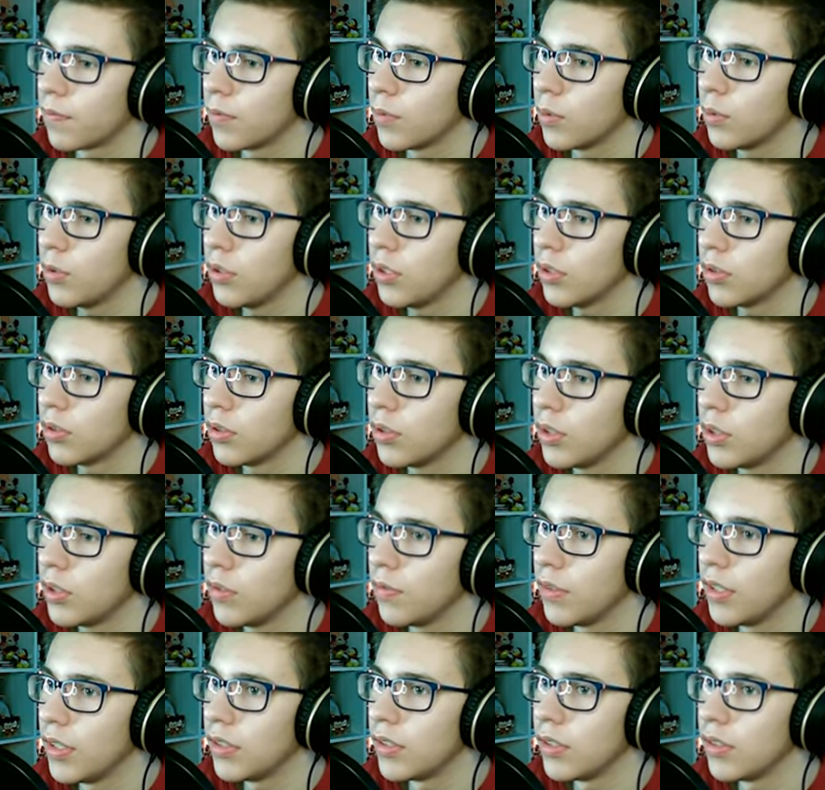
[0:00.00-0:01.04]
Tu się coś
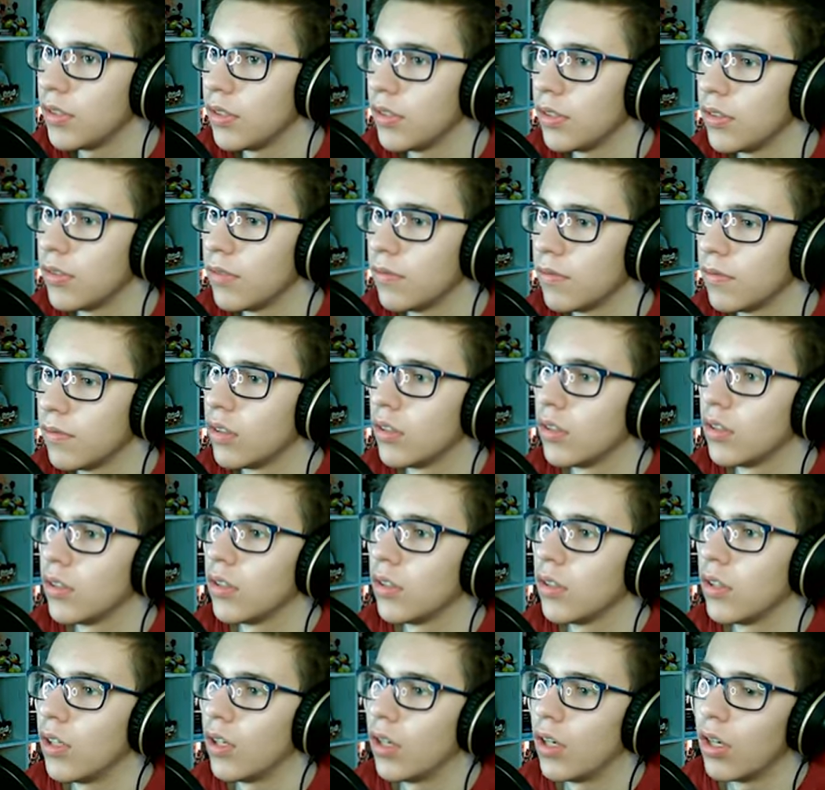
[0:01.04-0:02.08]
świeci.
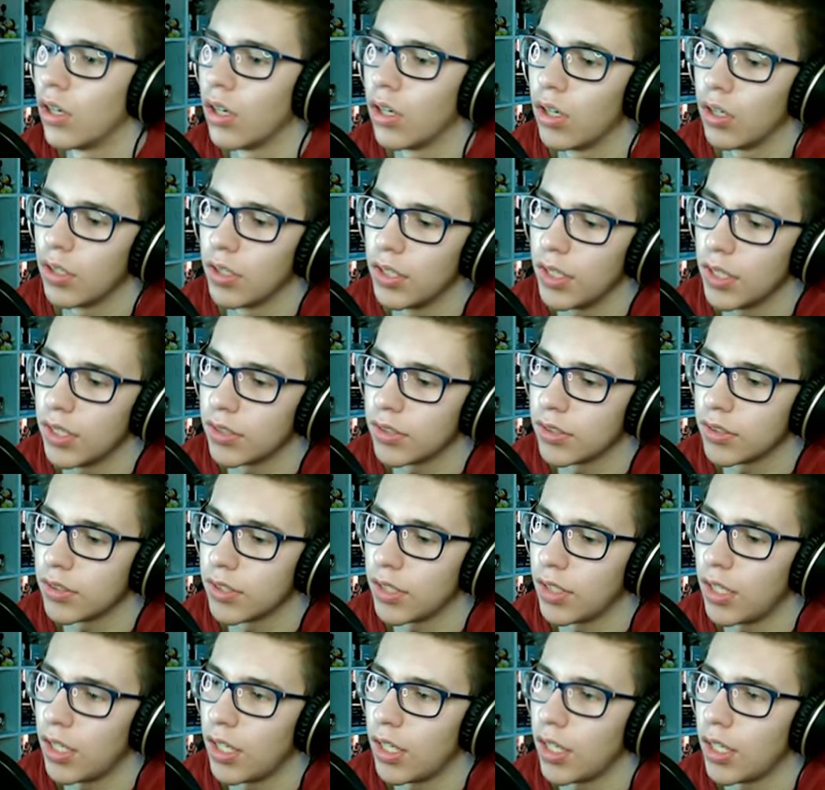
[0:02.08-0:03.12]
O, jest
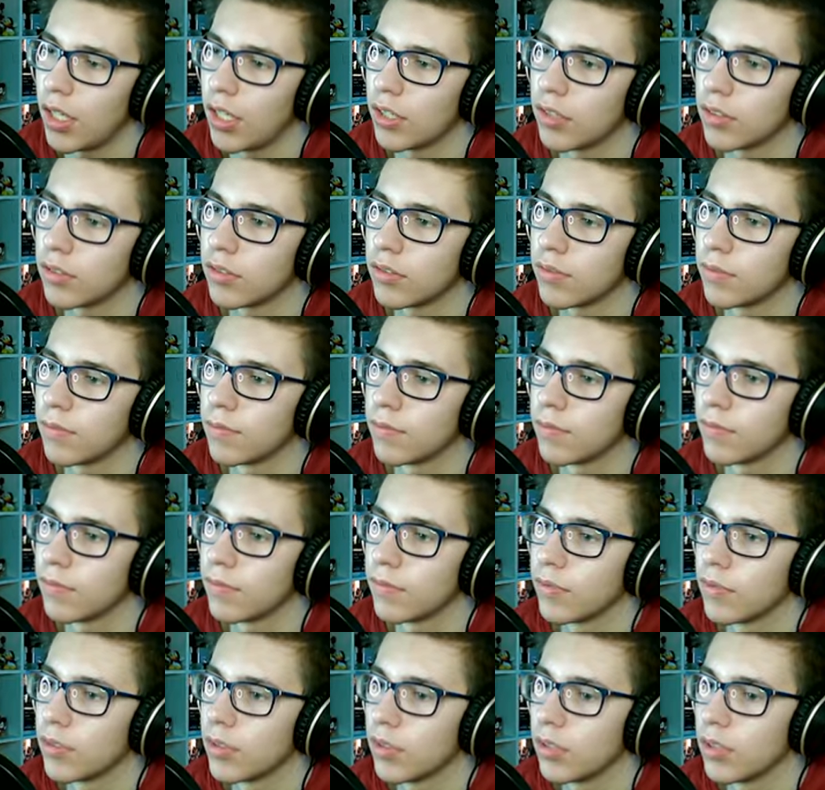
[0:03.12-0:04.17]
żelazo.
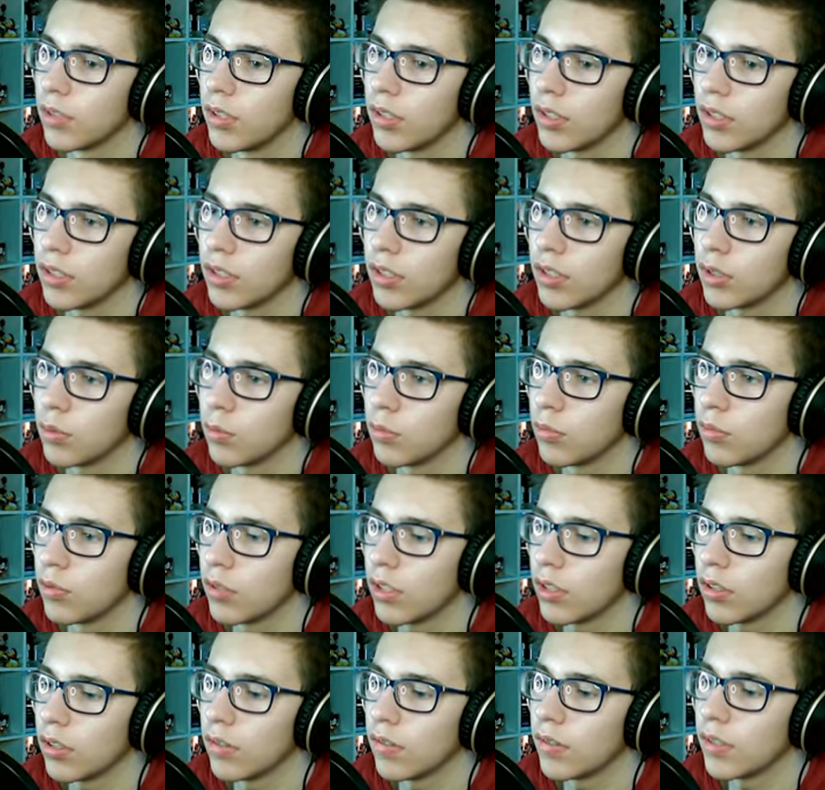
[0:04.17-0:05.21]
No jesteśmy
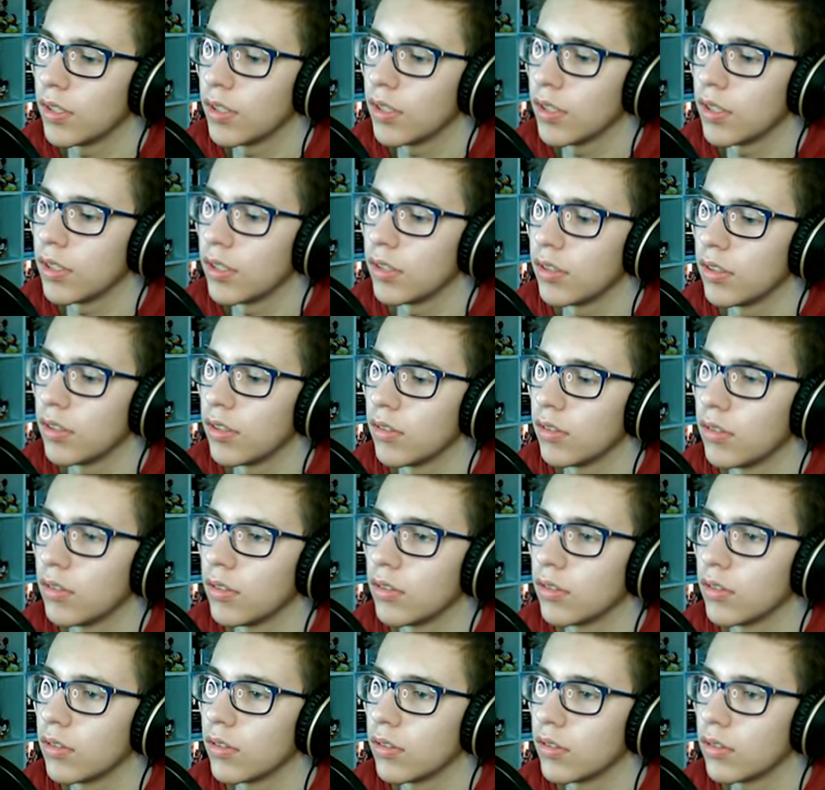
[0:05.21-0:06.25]
uratowani, no i
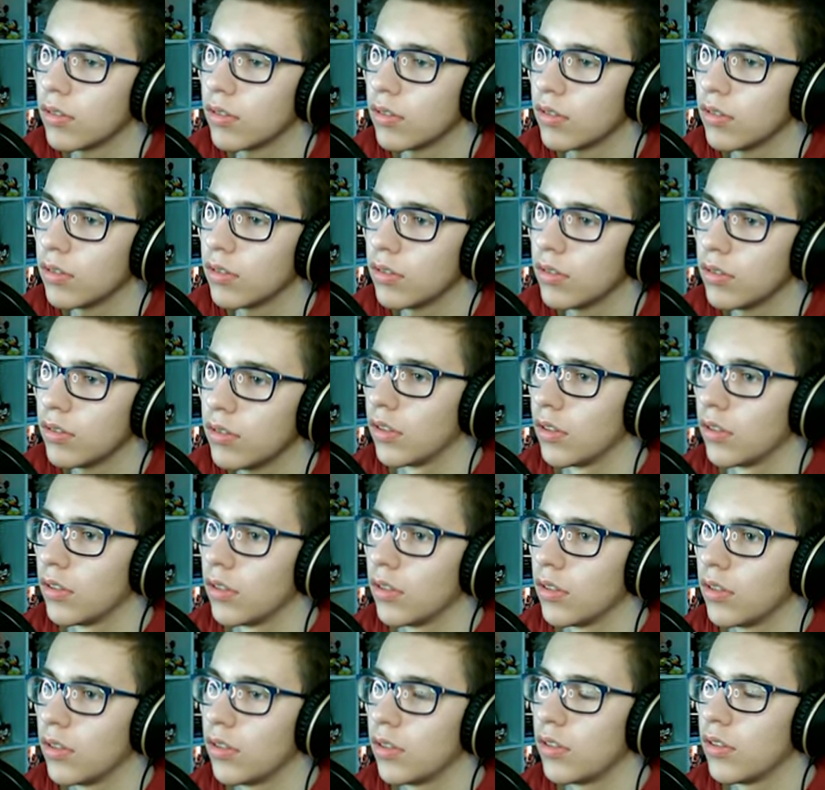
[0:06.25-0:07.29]
o to chodzi.
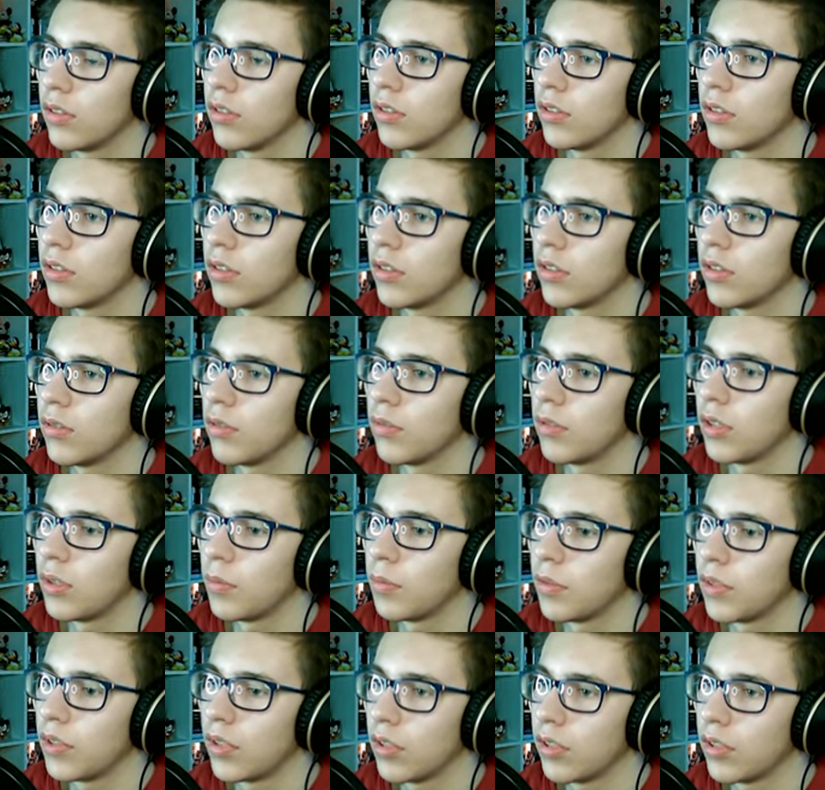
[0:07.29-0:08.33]
No i sobie tutaj
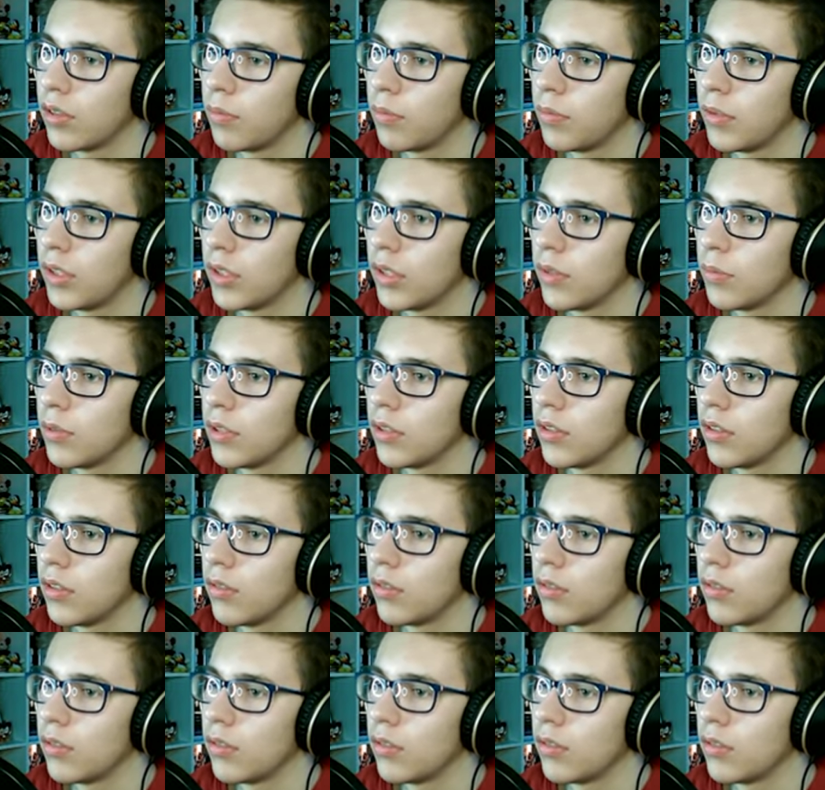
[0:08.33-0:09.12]
przekopiemy się do